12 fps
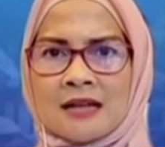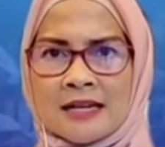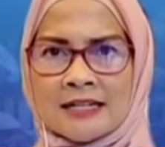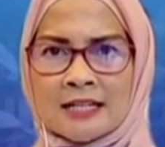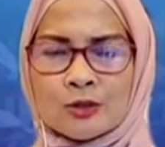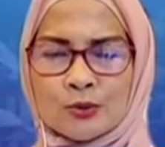
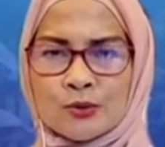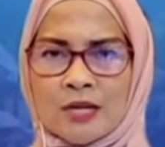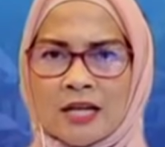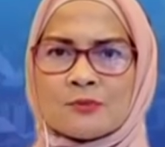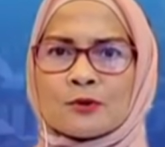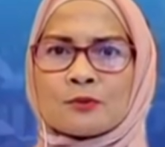ada
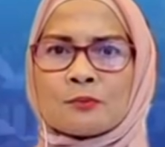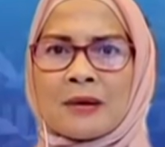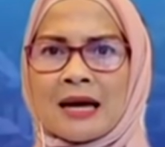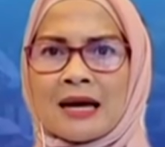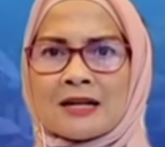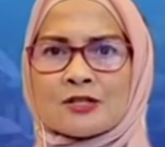turunan
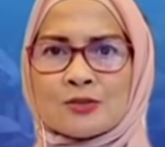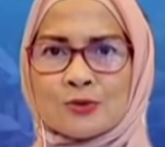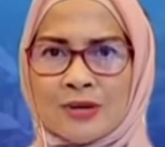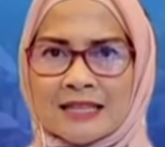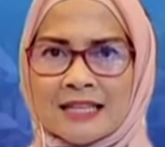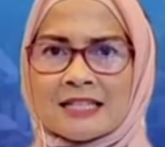berupa
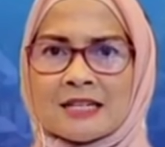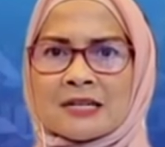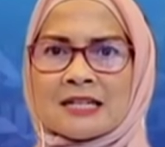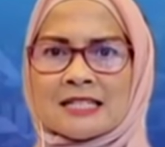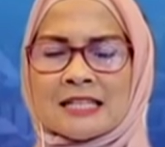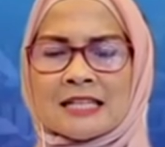surat tanda
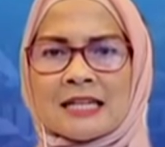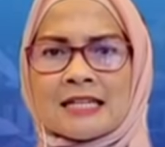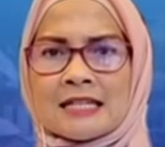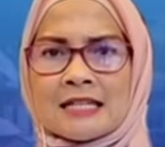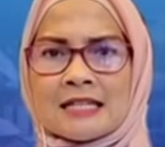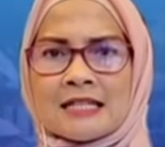pekerja
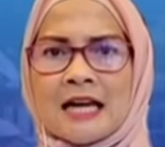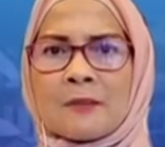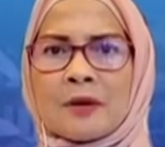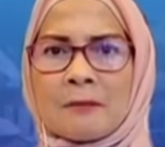tadi yang ya.